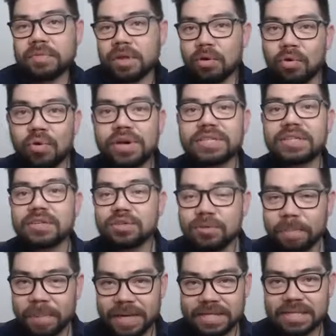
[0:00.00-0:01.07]
coisas do
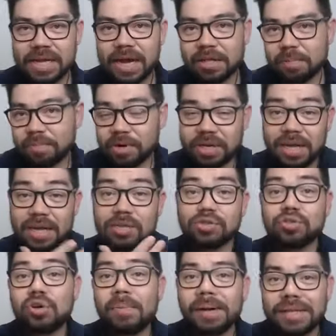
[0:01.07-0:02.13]
passado, porque a
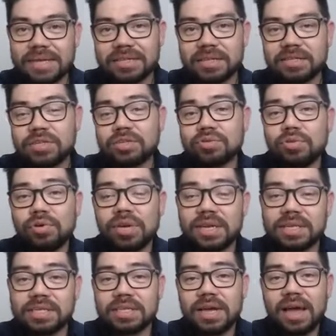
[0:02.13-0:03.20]
soma dessas escolhas